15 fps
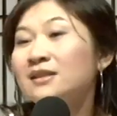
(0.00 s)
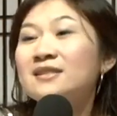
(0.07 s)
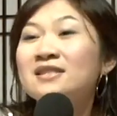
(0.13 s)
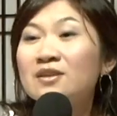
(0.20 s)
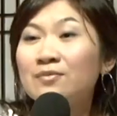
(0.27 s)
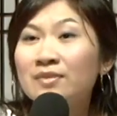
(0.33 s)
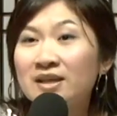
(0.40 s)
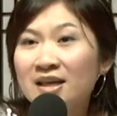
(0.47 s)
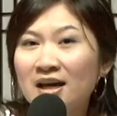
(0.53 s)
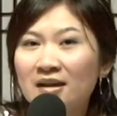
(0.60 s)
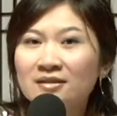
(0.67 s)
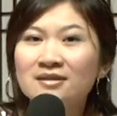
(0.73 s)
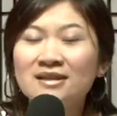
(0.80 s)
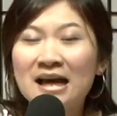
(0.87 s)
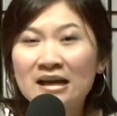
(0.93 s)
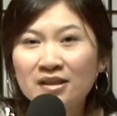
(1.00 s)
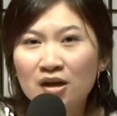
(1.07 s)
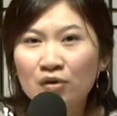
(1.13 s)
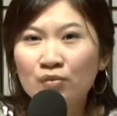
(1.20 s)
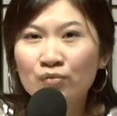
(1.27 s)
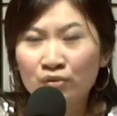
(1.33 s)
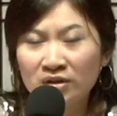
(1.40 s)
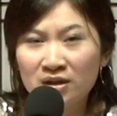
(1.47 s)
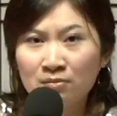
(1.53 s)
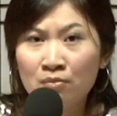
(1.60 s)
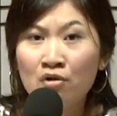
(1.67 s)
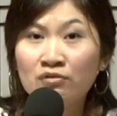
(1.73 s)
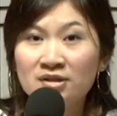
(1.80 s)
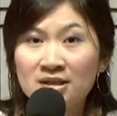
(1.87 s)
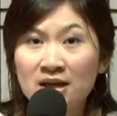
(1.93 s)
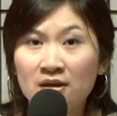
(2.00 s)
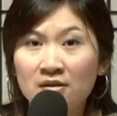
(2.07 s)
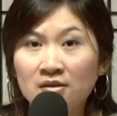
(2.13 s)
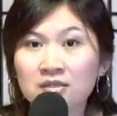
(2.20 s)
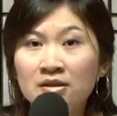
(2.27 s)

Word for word: 怎么样达到我的梦想？